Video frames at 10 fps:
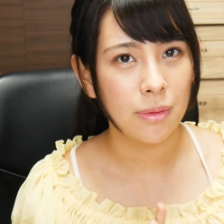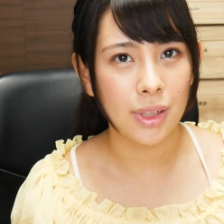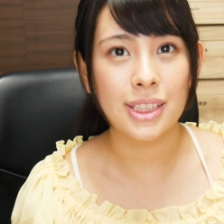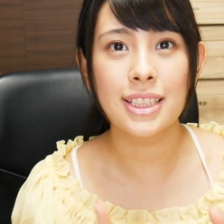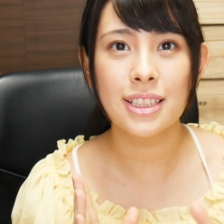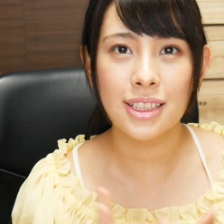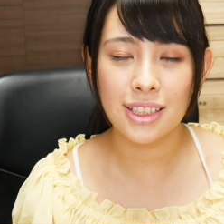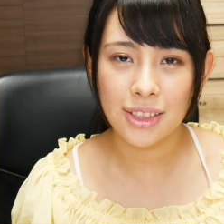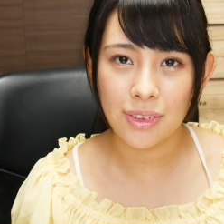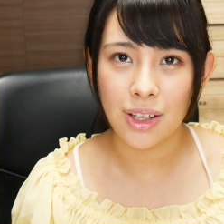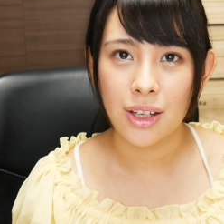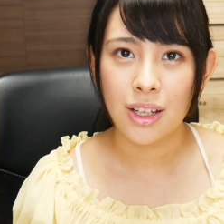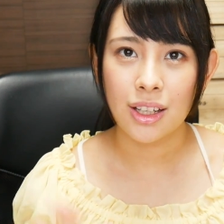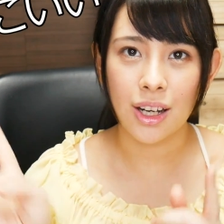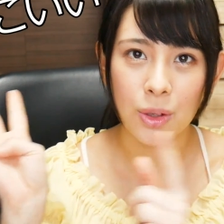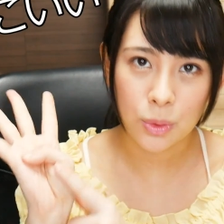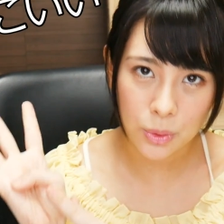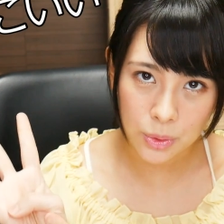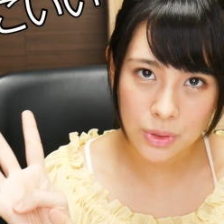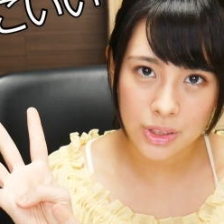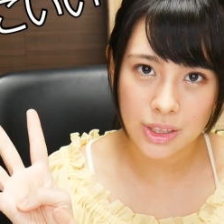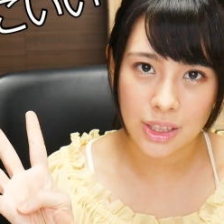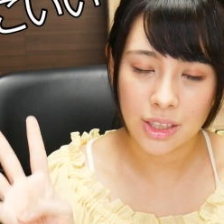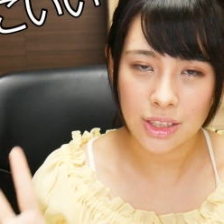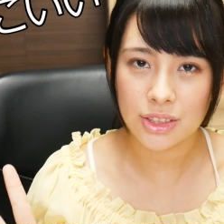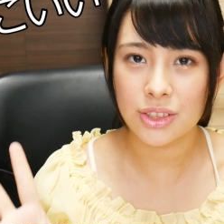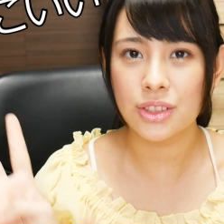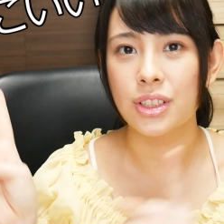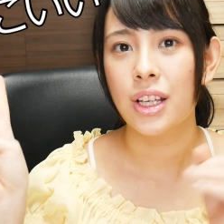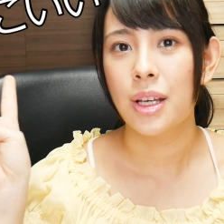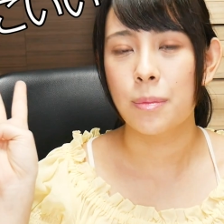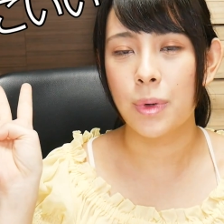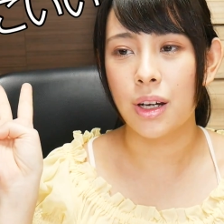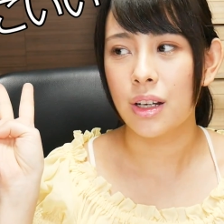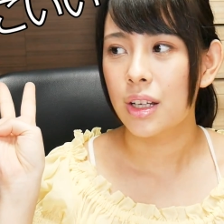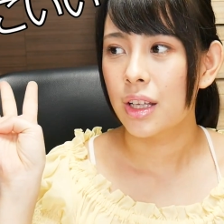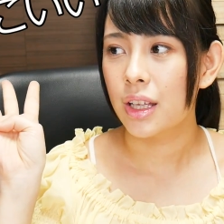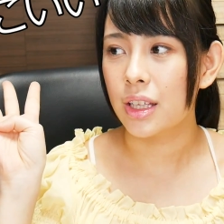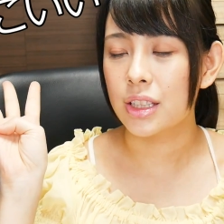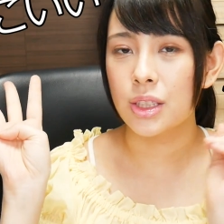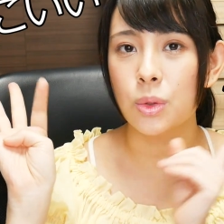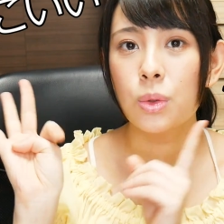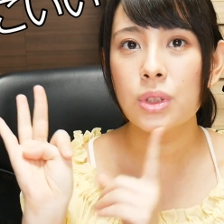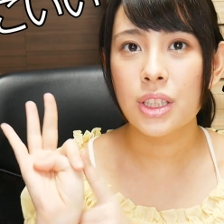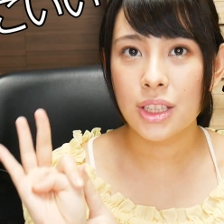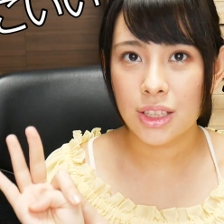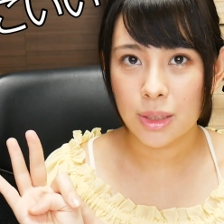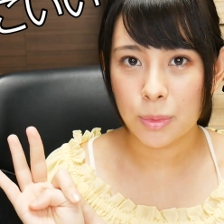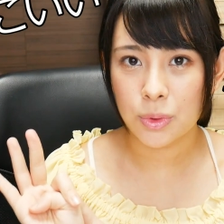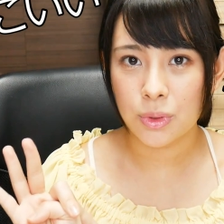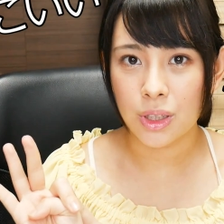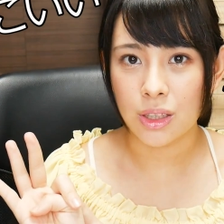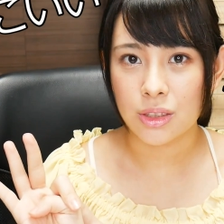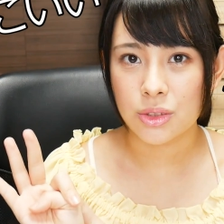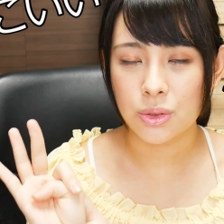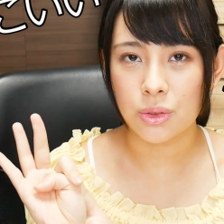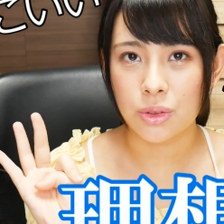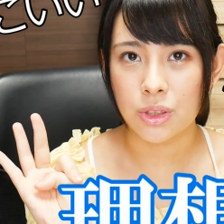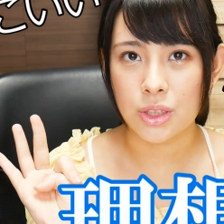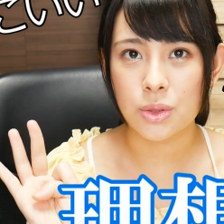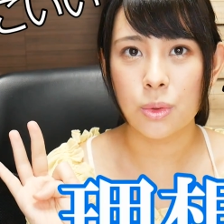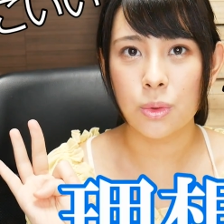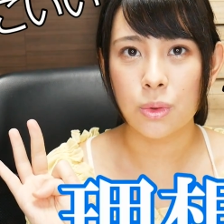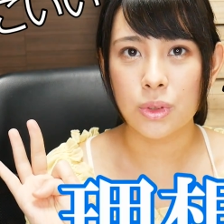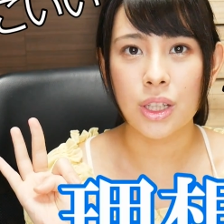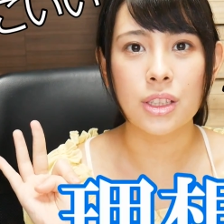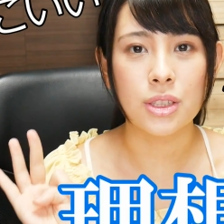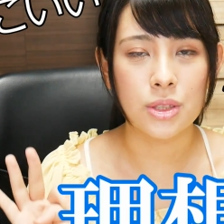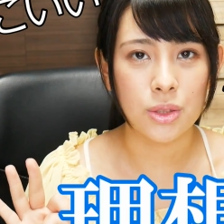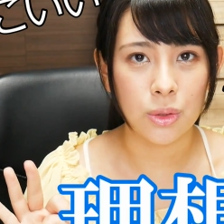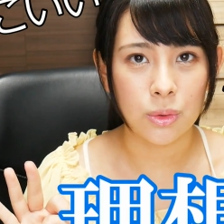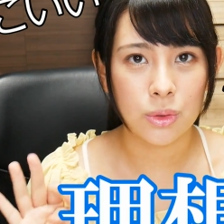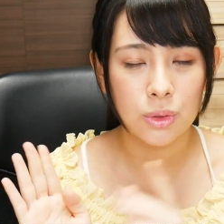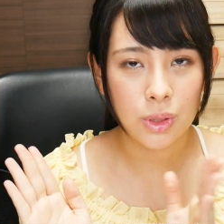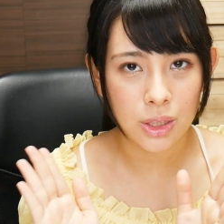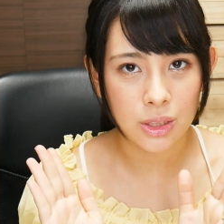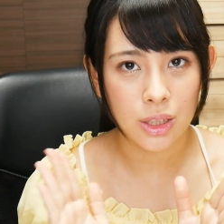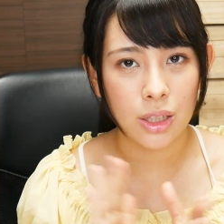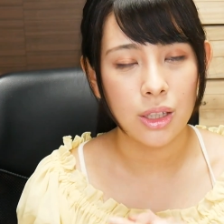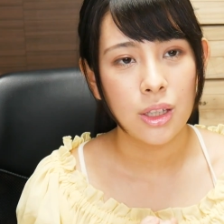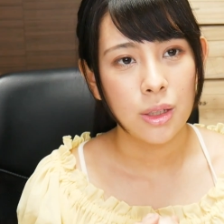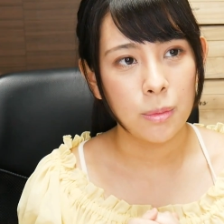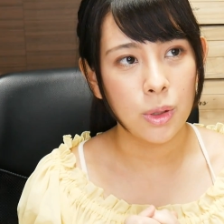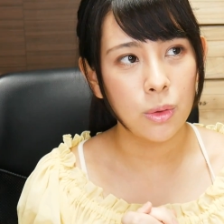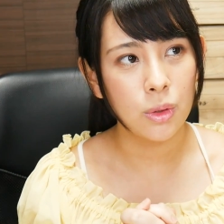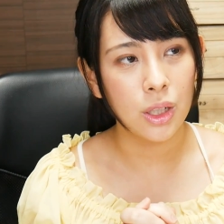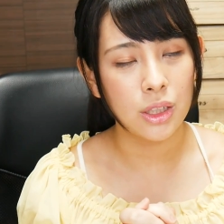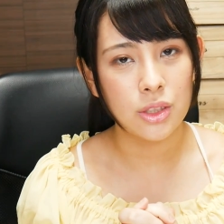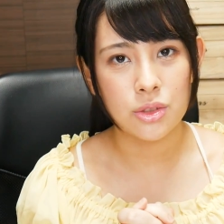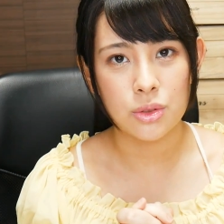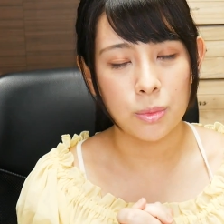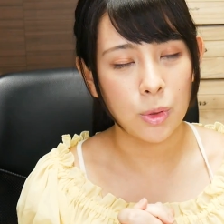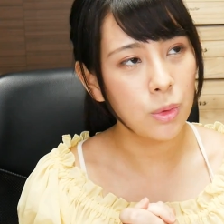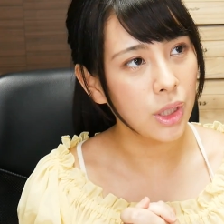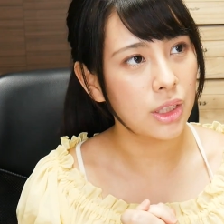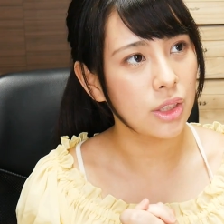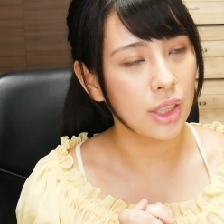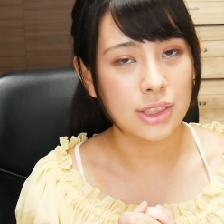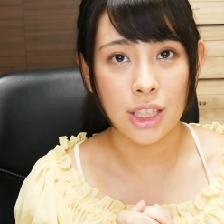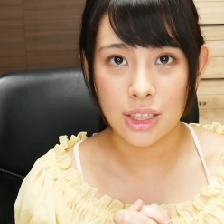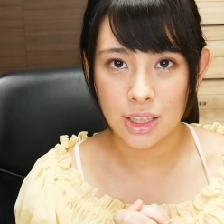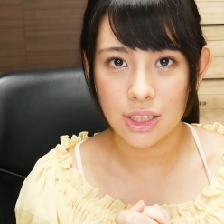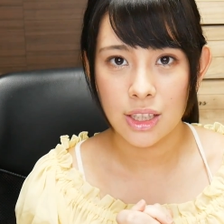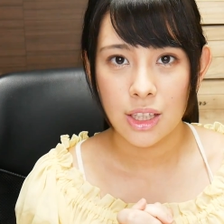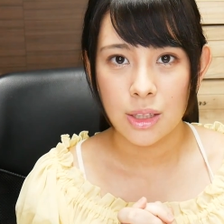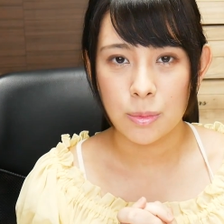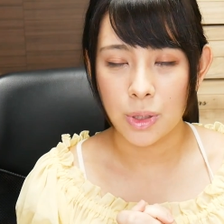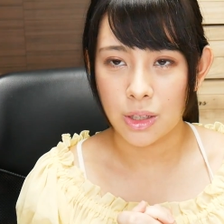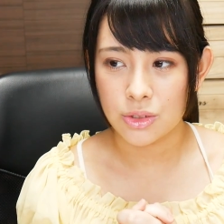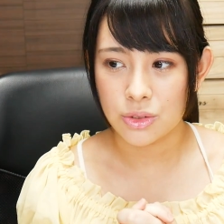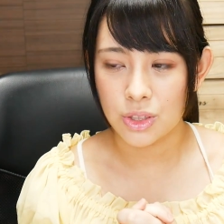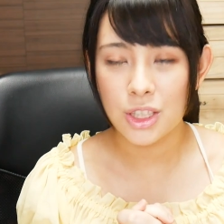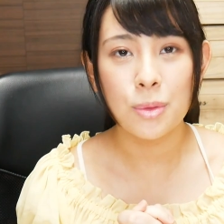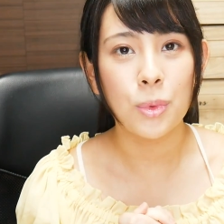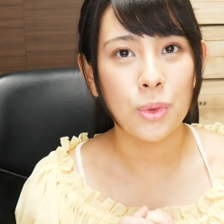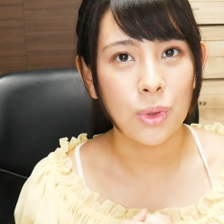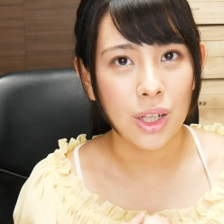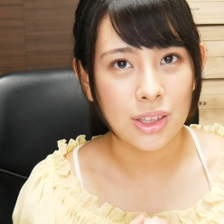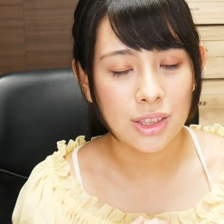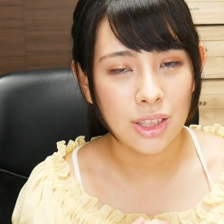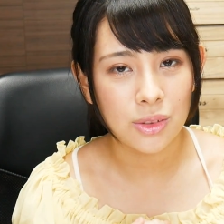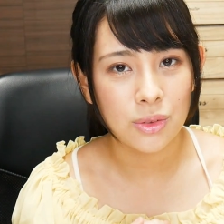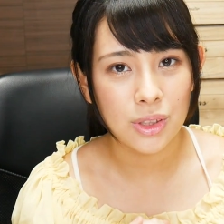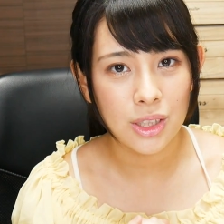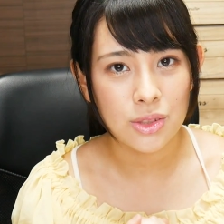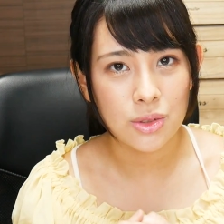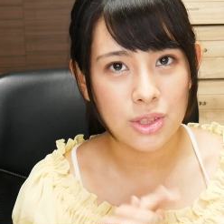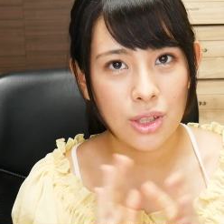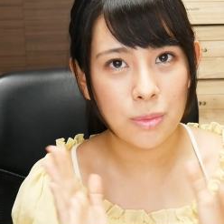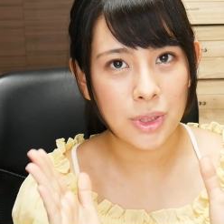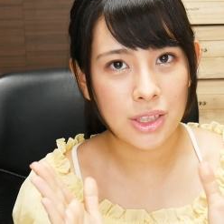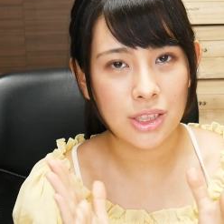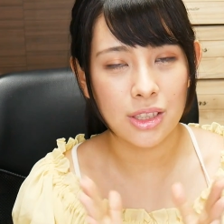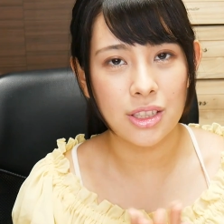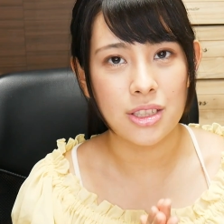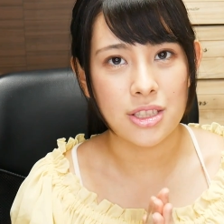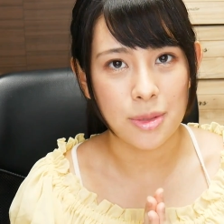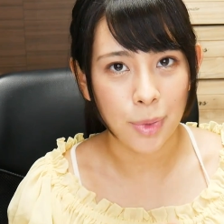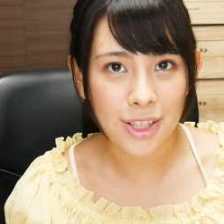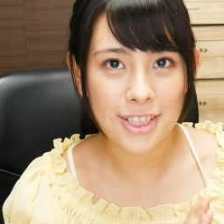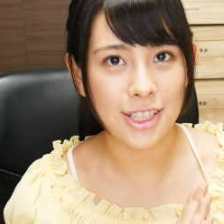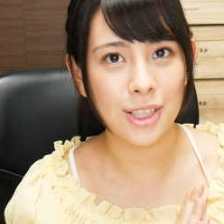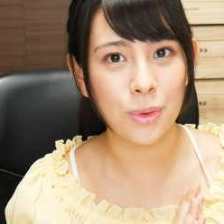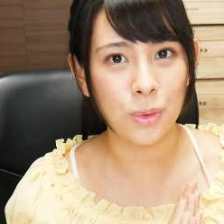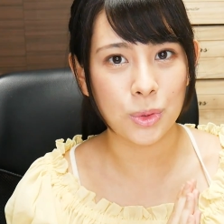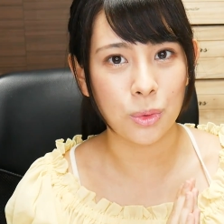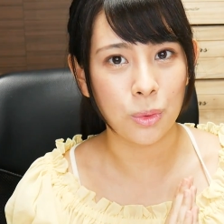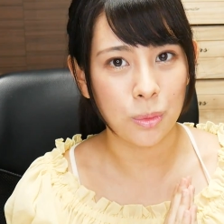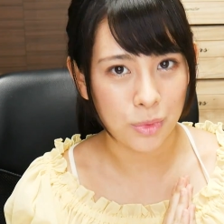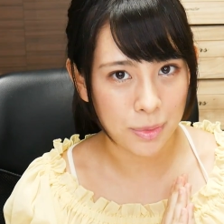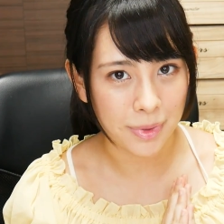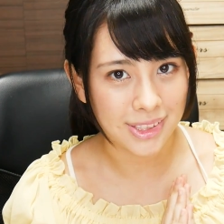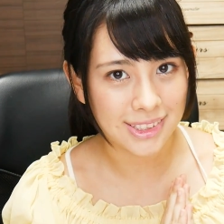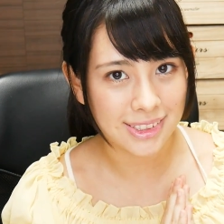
私的にはかっこよくて、かつ、機能的なものがすごく理想なんですよ。というわけで、今回ね、ちょっと、今回っていうか最近、ちょっといいものを買ったので、そちらを皆さんに自慢していこうと思います。